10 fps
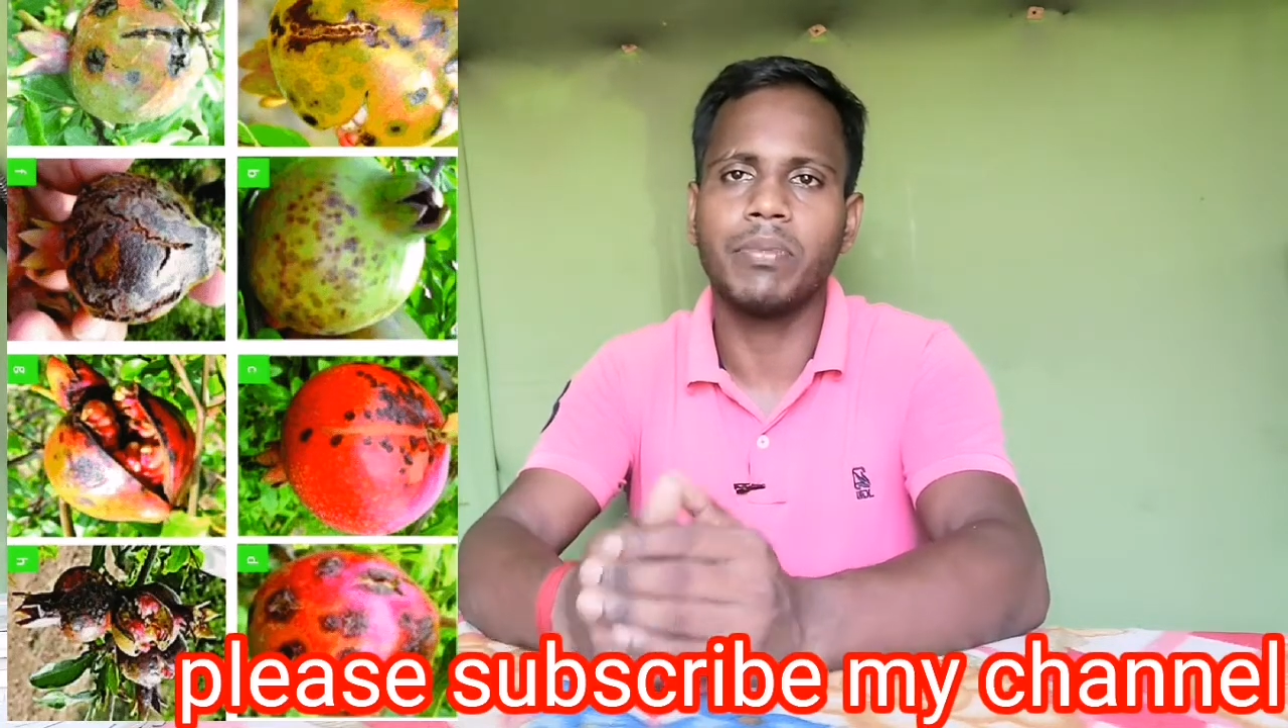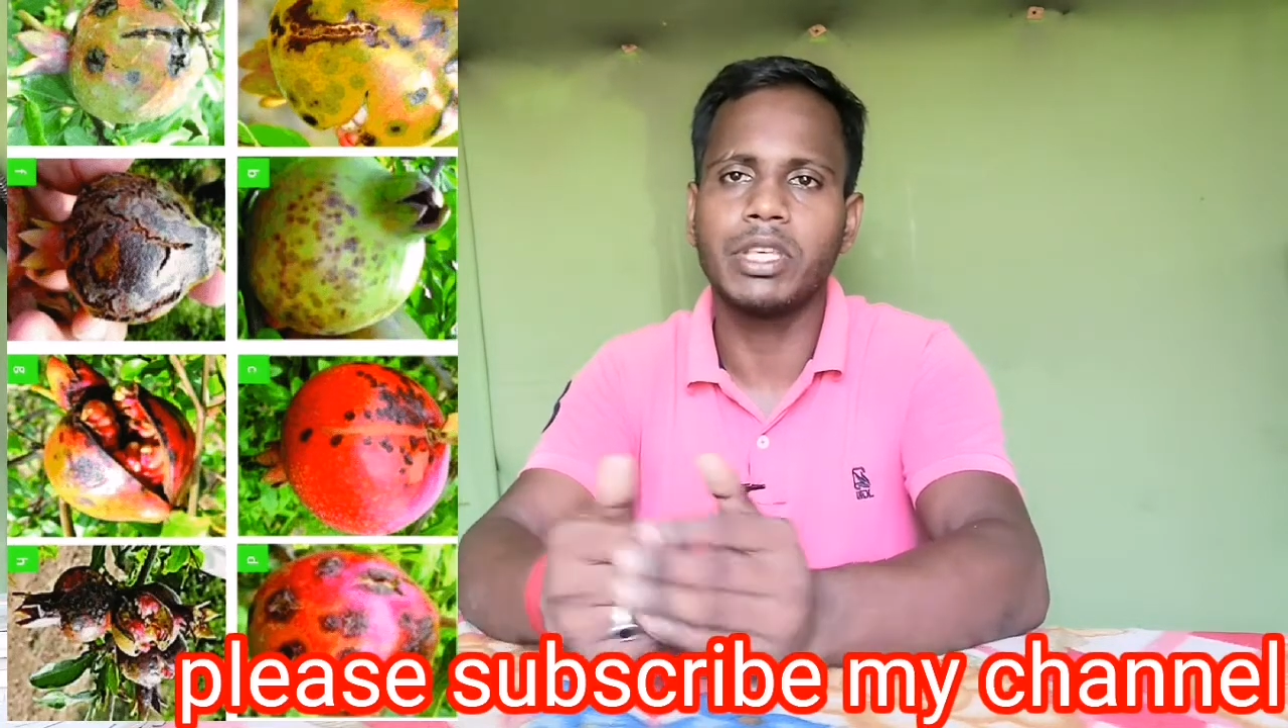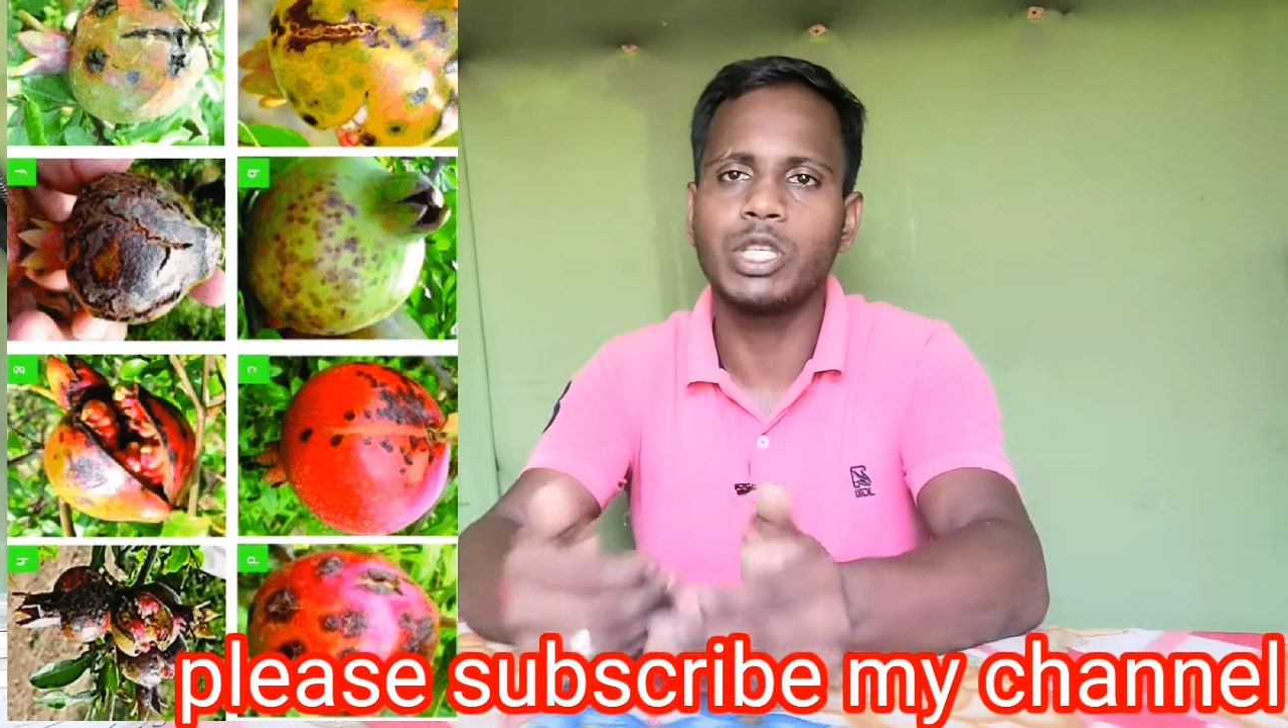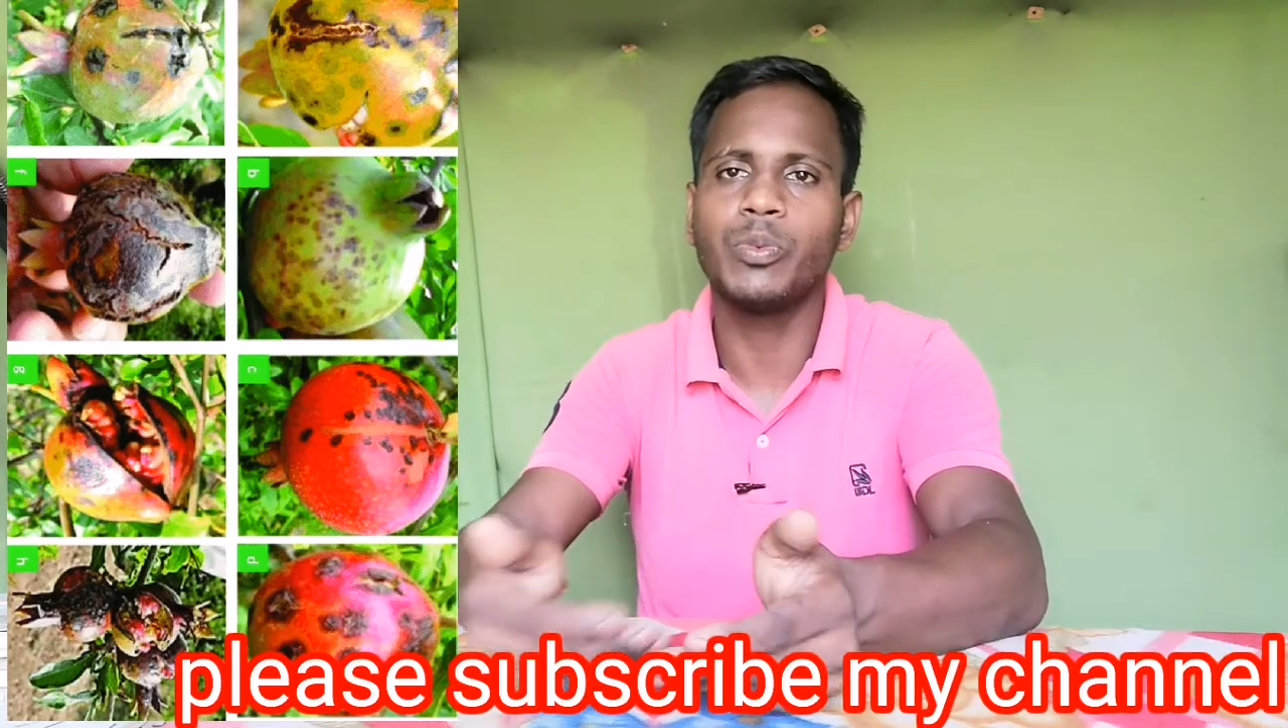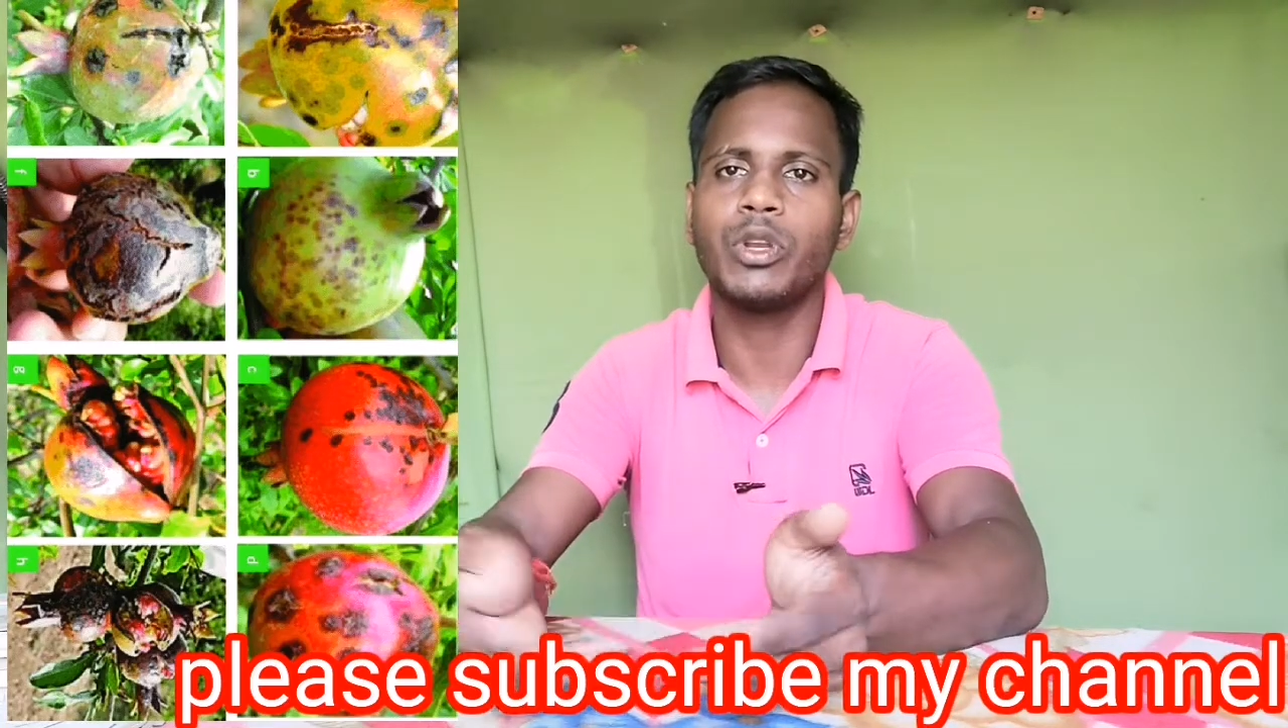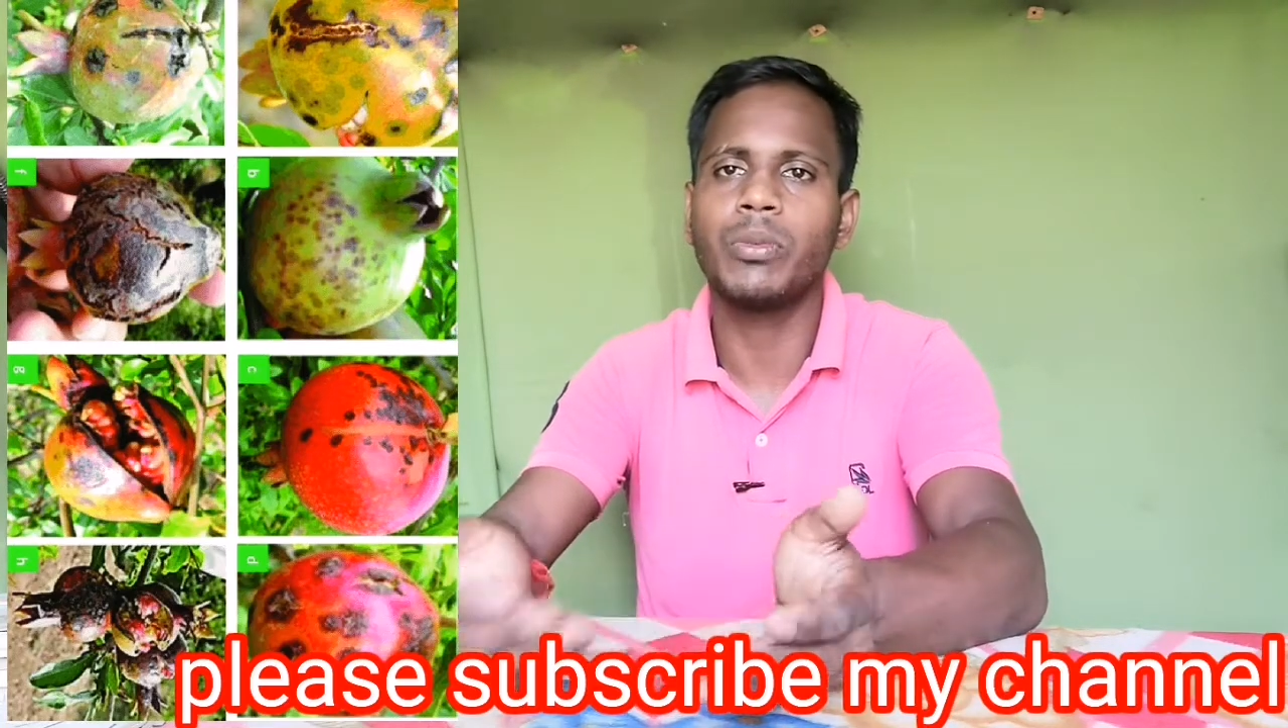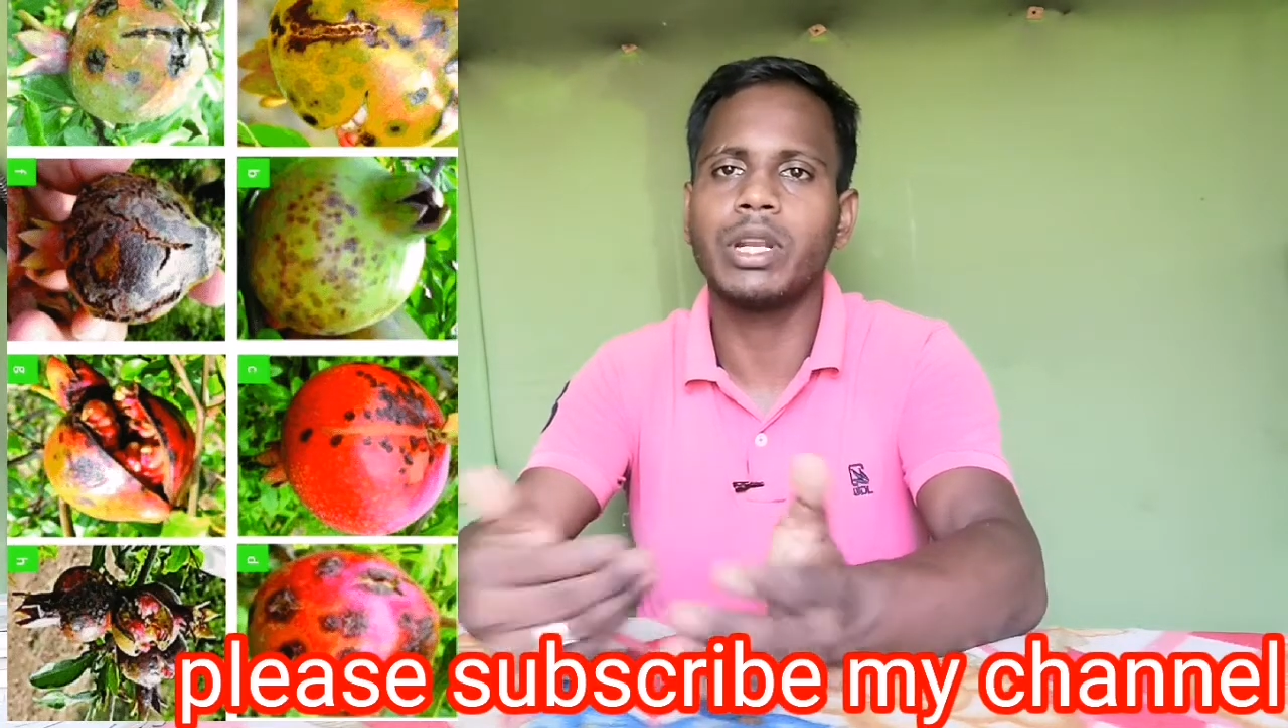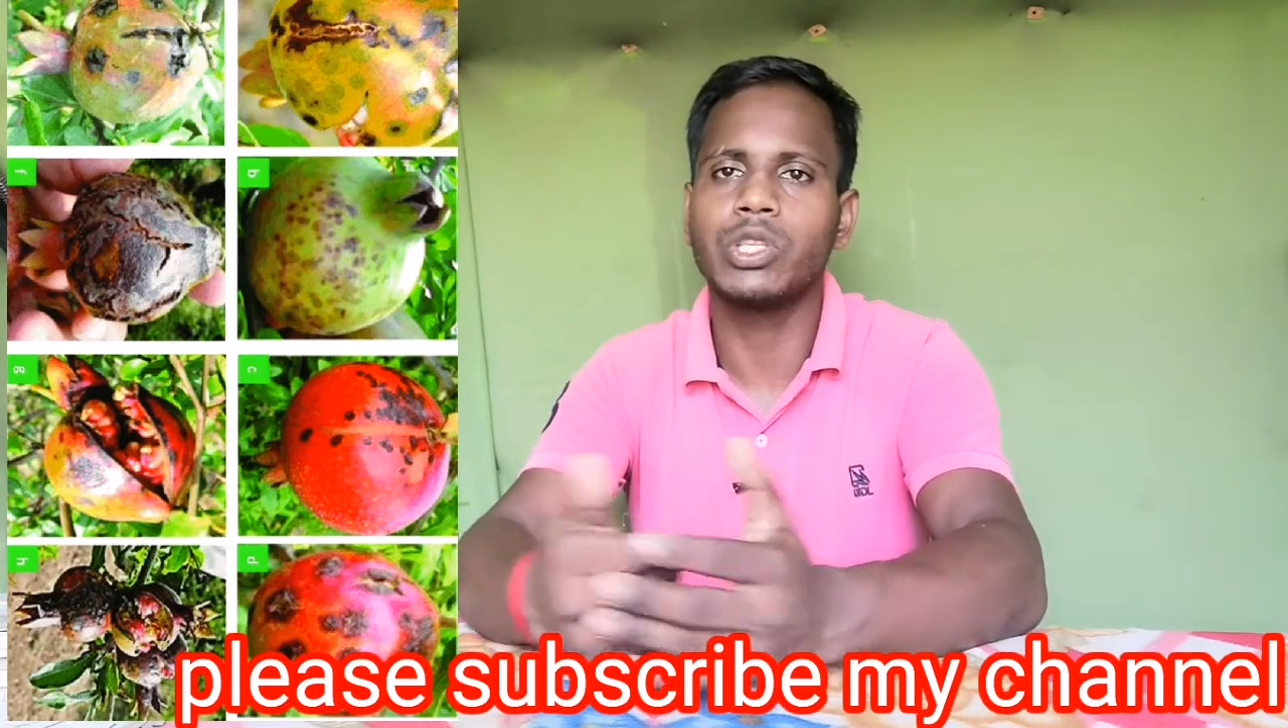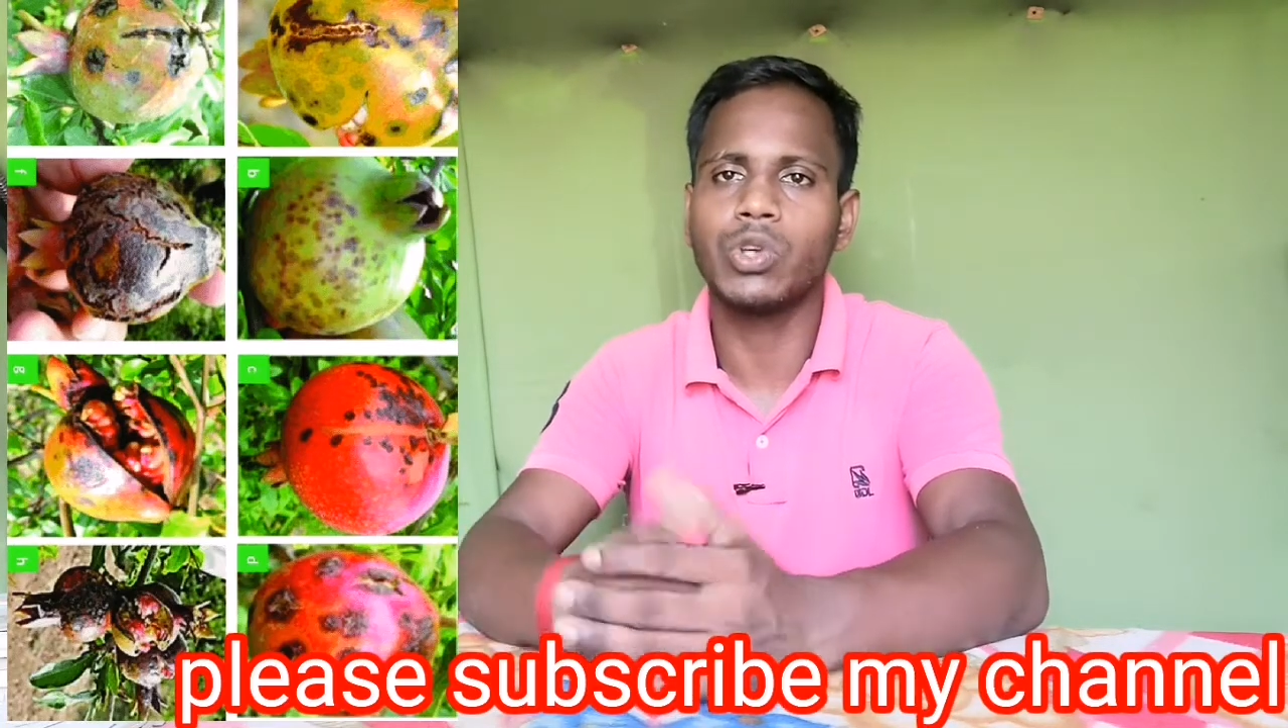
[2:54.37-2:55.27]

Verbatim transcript: বেশি পরিমাণে